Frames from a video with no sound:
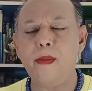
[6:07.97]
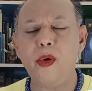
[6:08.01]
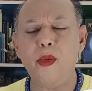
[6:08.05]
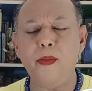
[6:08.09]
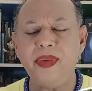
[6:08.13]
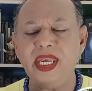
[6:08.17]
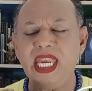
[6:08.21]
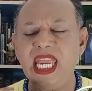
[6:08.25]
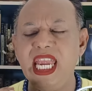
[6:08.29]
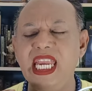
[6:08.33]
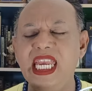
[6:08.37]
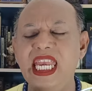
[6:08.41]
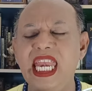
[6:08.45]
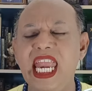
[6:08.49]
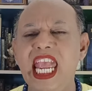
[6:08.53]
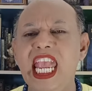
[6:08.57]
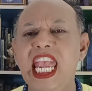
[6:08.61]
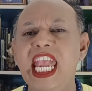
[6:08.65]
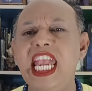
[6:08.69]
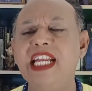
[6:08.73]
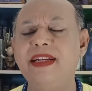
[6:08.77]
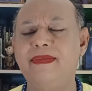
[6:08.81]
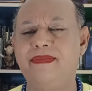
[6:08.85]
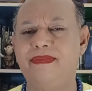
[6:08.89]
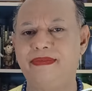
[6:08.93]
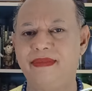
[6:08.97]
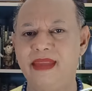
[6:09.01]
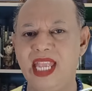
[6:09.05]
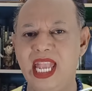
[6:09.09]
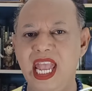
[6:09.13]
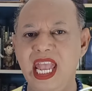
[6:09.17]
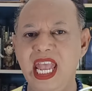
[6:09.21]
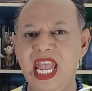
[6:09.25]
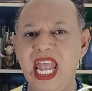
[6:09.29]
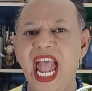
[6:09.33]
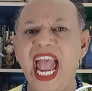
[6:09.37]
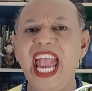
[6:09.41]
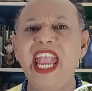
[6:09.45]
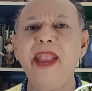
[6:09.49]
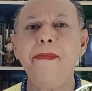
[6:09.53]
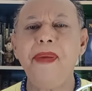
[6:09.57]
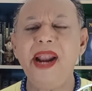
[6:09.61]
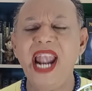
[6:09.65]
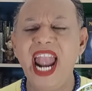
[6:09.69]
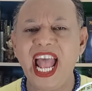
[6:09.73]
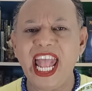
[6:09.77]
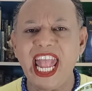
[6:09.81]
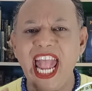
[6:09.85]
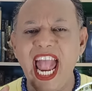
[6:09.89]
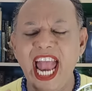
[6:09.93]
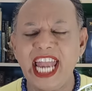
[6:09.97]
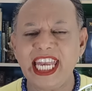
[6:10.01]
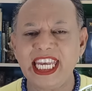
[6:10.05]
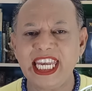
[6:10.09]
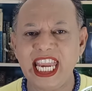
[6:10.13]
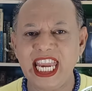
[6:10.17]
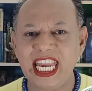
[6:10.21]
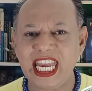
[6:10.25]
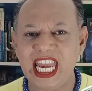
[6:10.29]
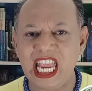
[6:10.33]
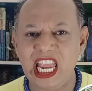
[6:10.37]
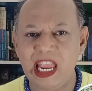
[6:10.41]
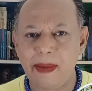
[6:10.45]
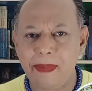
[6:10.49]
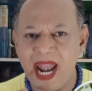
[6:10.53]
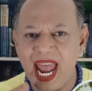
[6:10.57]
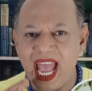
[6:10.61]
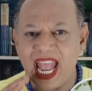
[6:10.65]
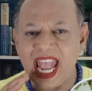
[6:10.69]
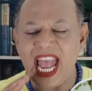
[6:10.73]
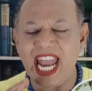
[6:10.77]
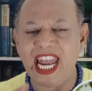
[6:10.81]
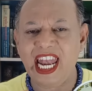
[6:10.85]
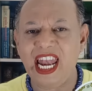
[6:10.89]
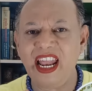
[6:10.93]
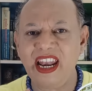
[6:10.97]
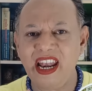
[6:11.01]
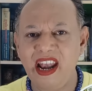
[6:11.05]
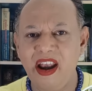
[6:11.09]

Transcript: มุมนิ่งๆให้พลังงานดีๆ พลังงาน